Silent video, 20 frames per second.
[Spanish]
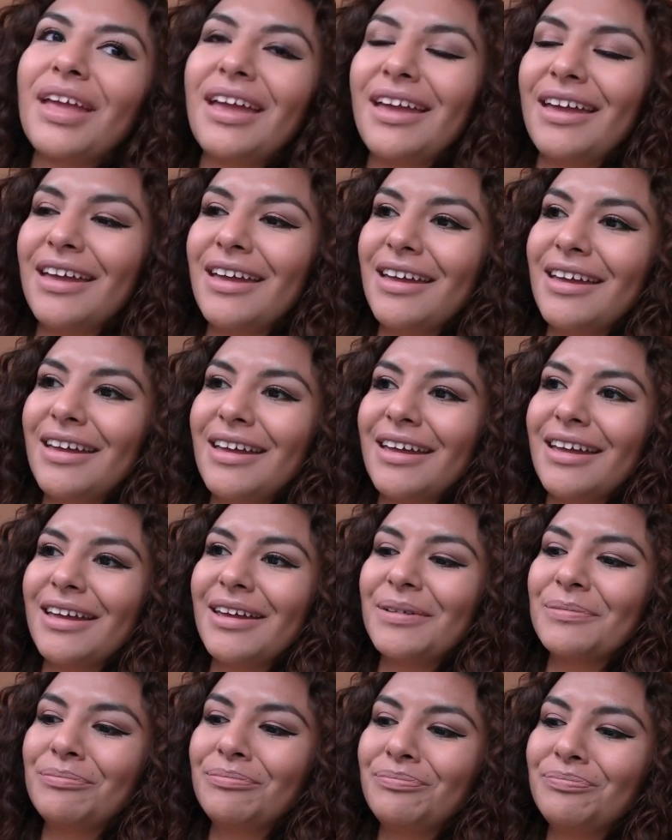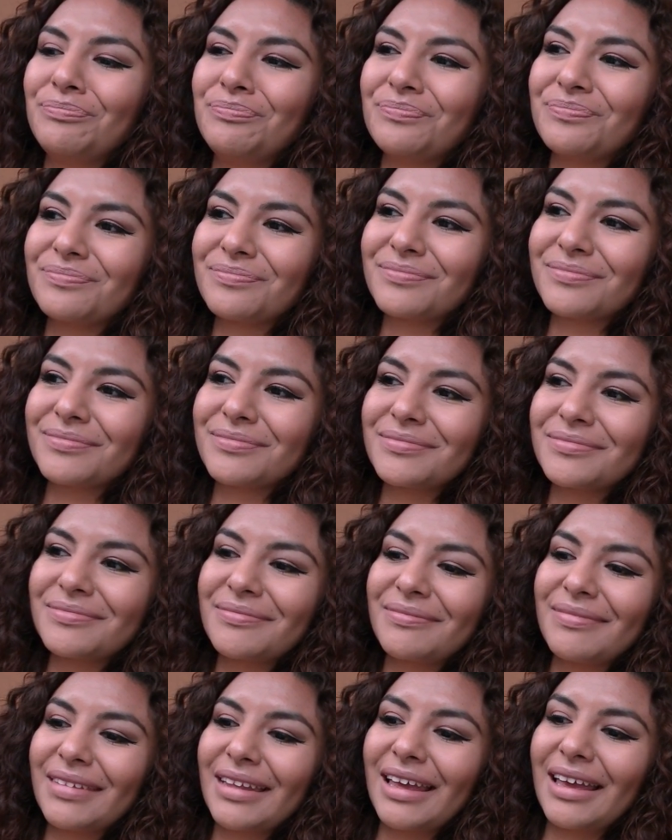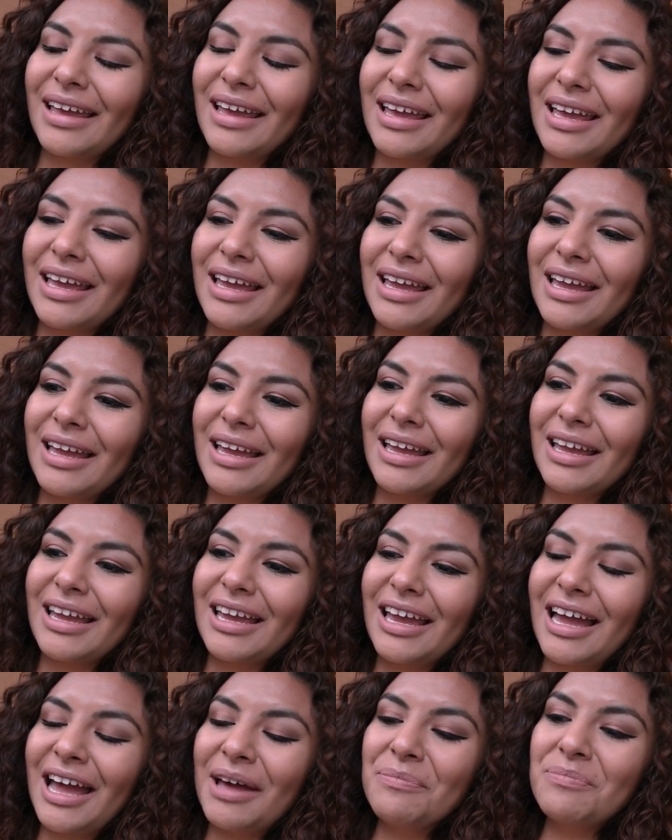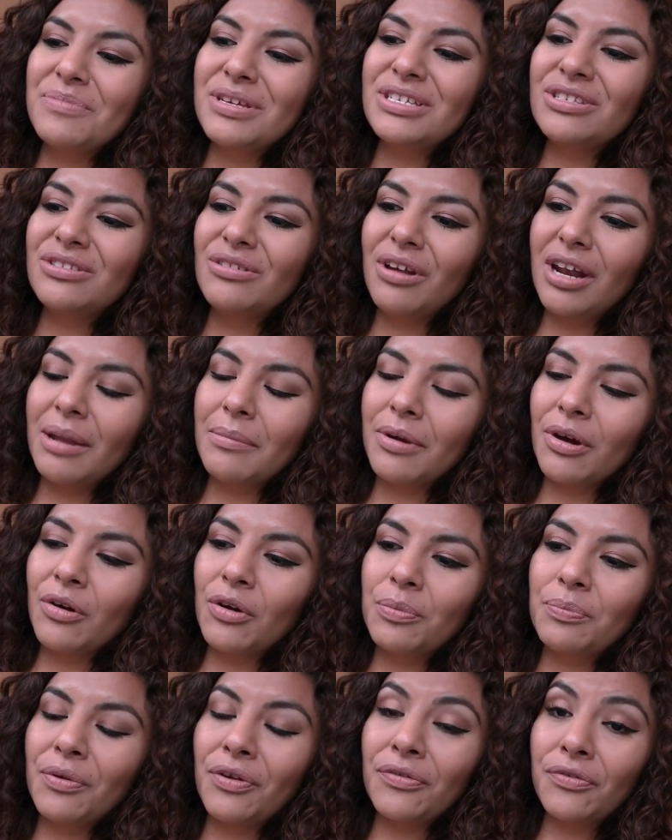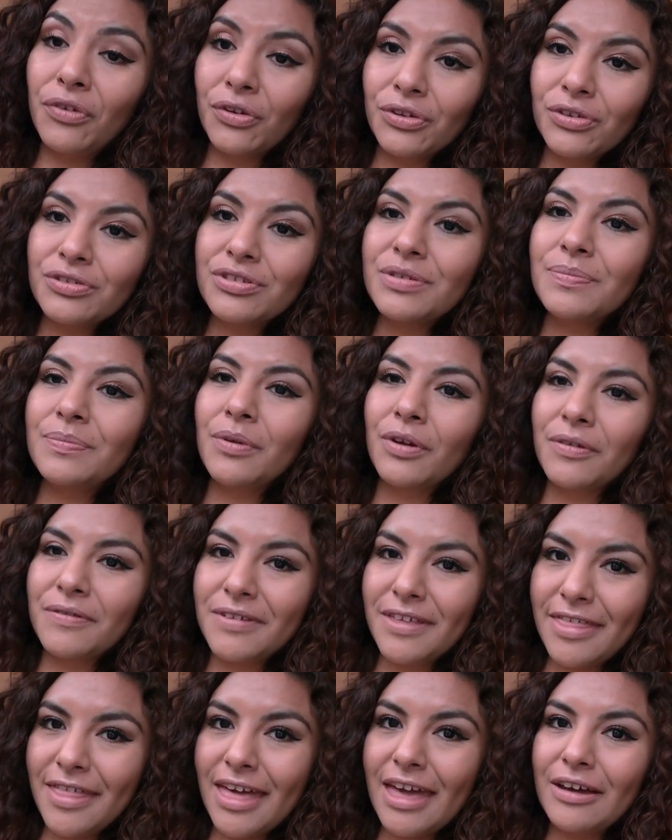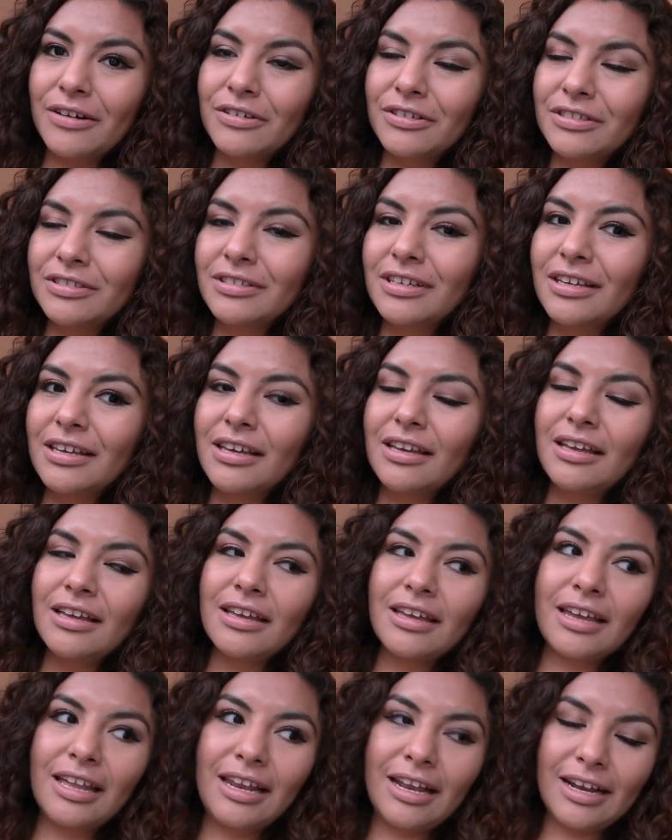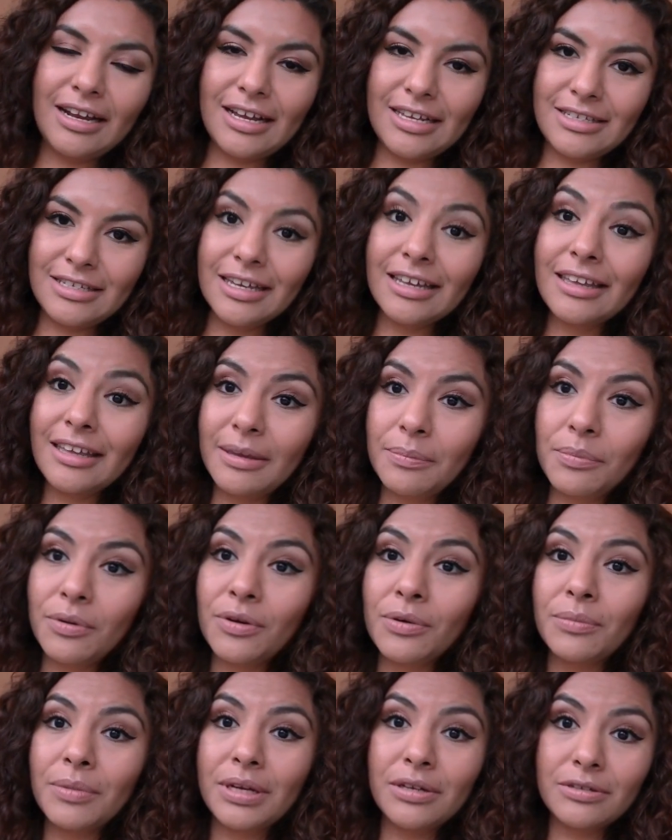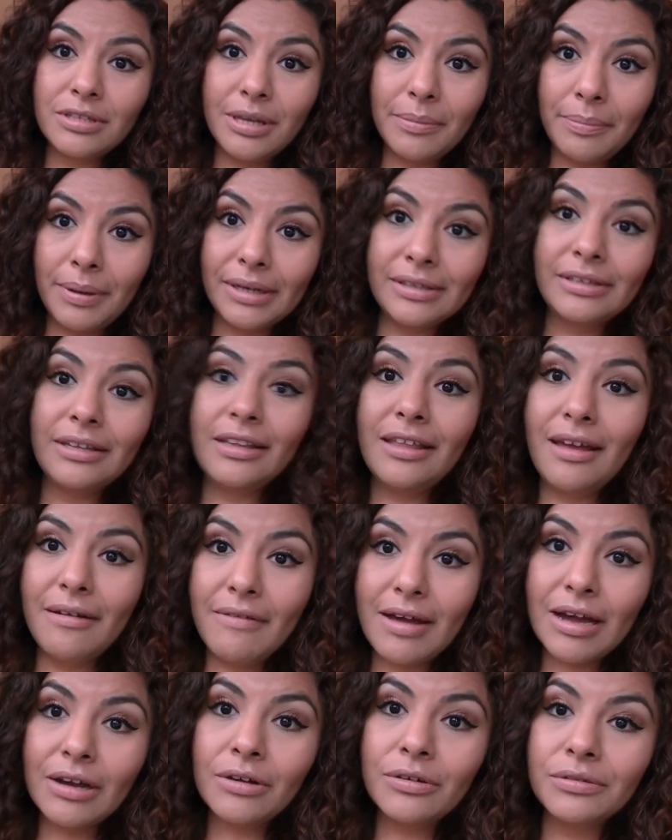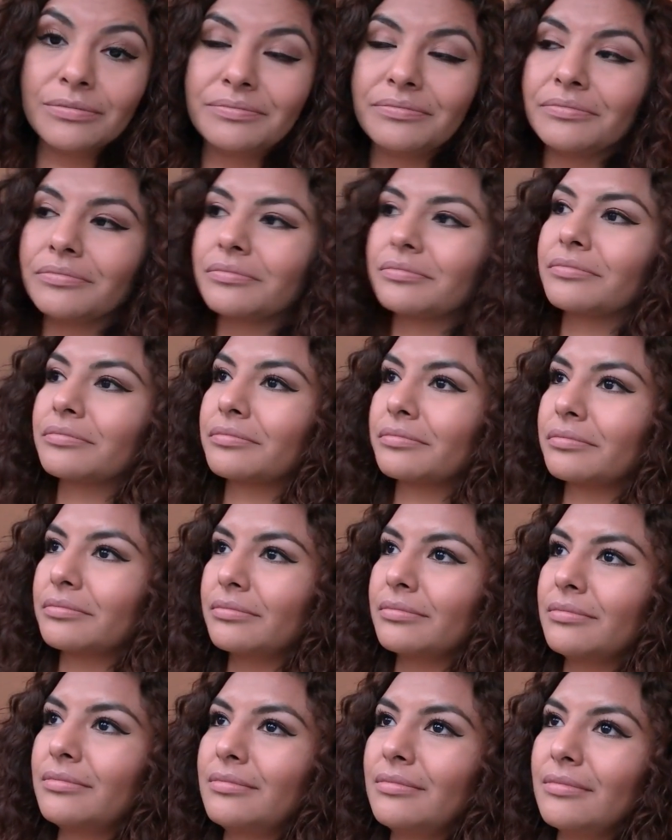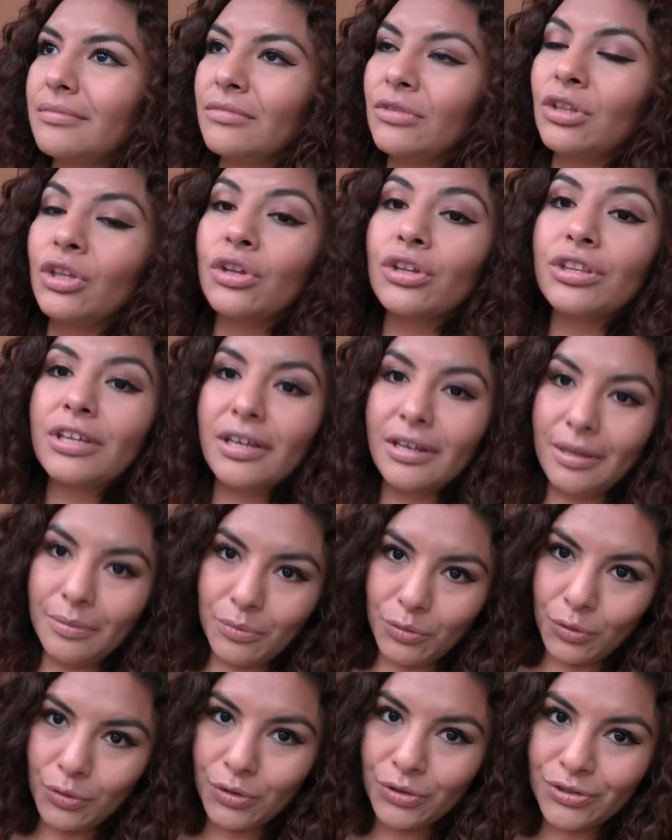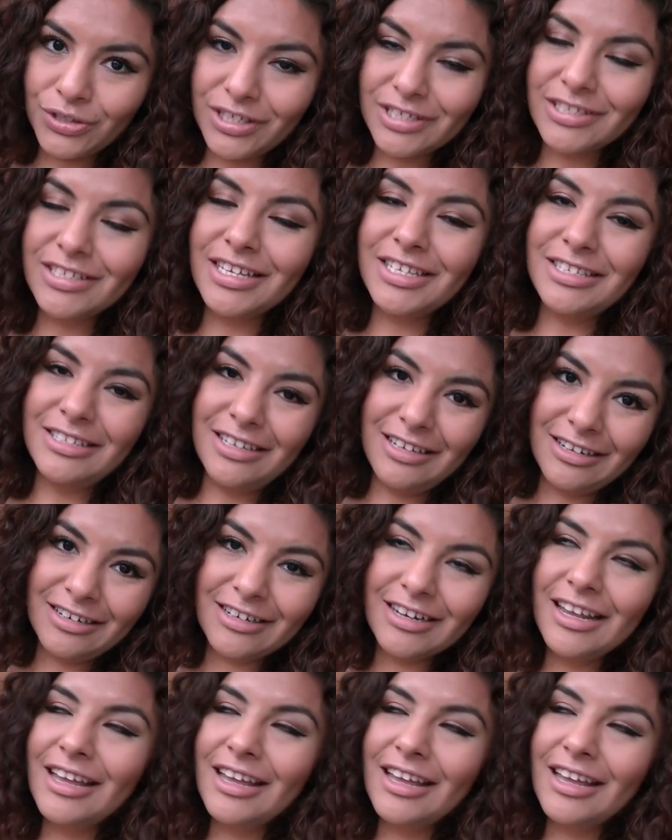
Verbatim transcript: Em, eh, han visto a lo mejor por fotos y por videos que la casa aquí, por lo menos la parte de abajo, no tiene muros, es decir,